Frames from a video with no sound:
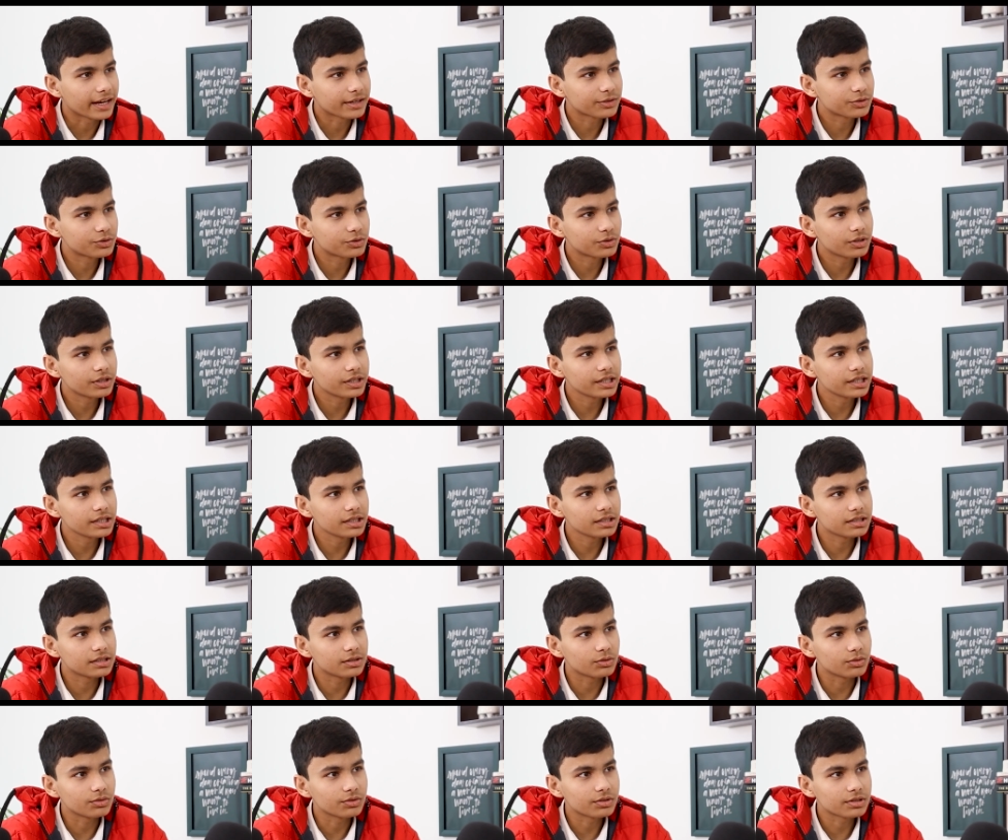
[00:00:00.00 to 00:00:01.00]
एक्चुअली
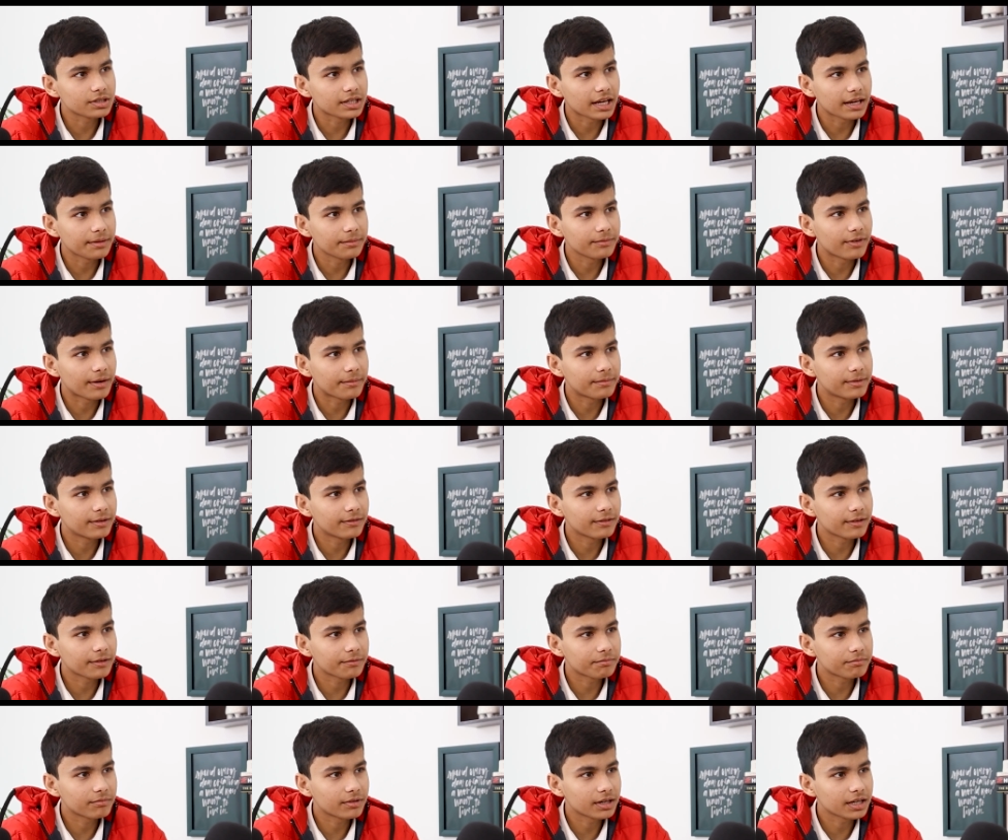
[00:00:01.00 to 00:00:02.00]
उस टाइम वेब
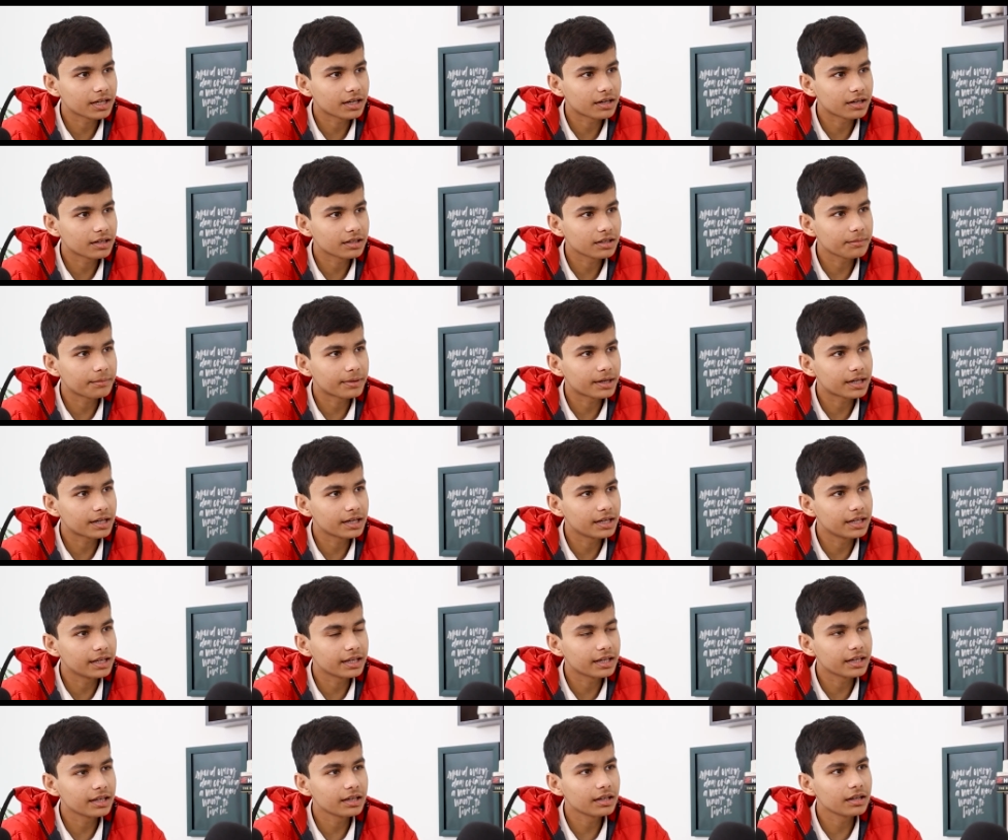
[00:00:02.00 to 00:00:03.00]
डेवलपमेंट कर रहा था बट
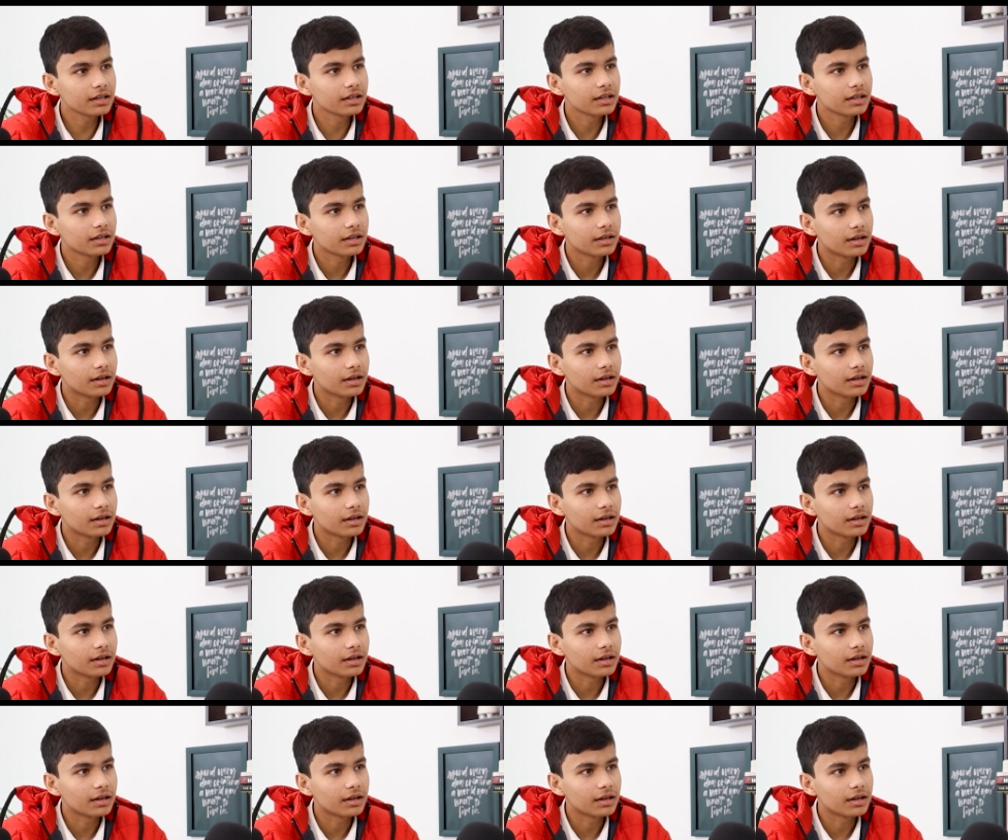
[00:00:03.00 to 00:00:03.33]
लेकिन